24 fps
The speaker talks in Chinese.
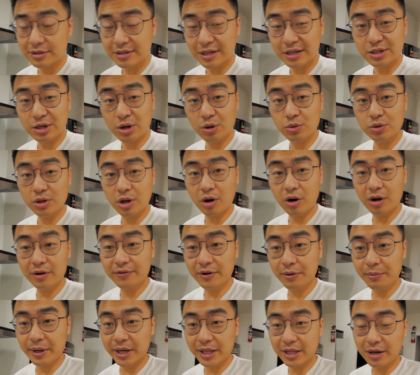在照顾 Nora
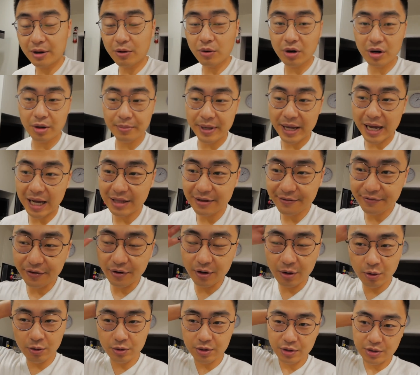方面呢，我和米娅的
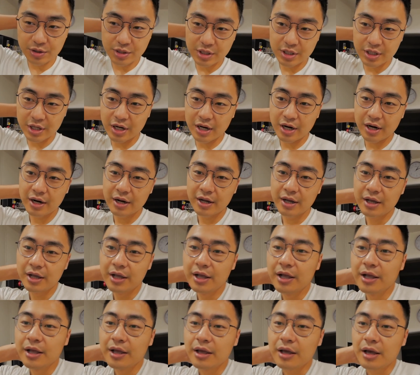分工就是，
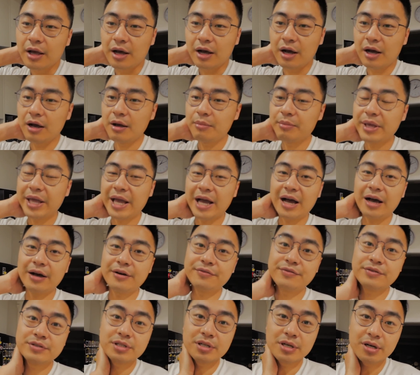呃，米娅
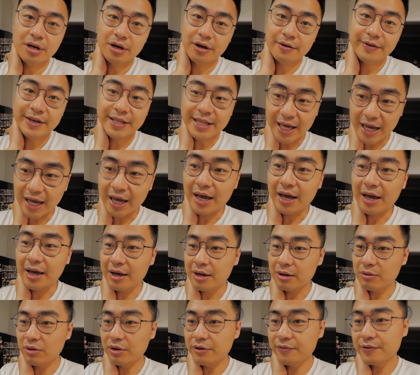负责喂奶，
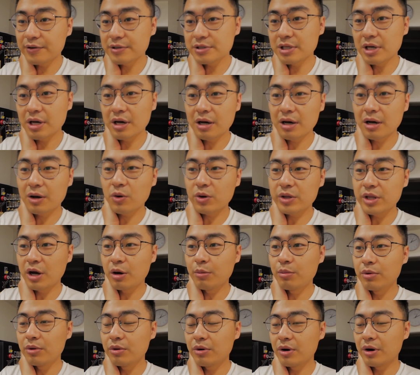我负责换尿
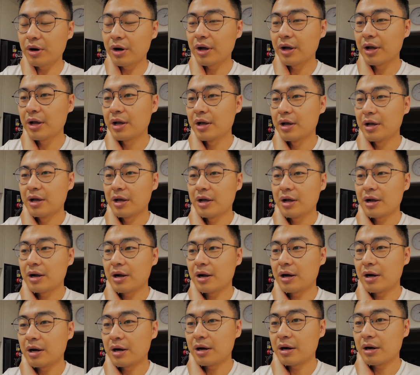布，
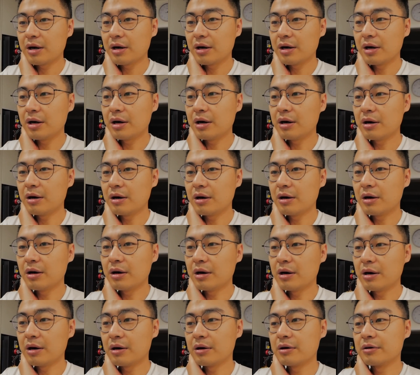然后
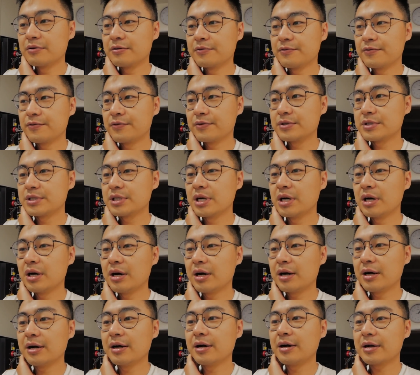负
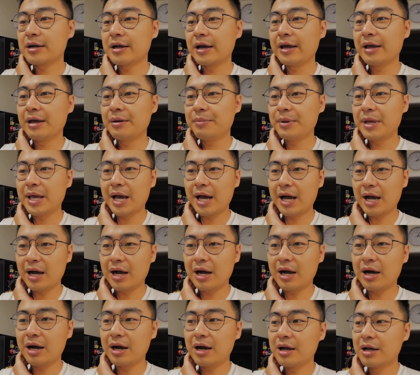责给米
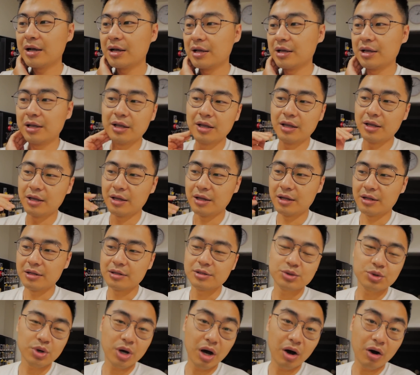娅
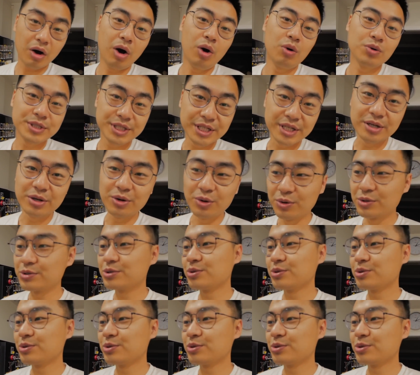做好后勤工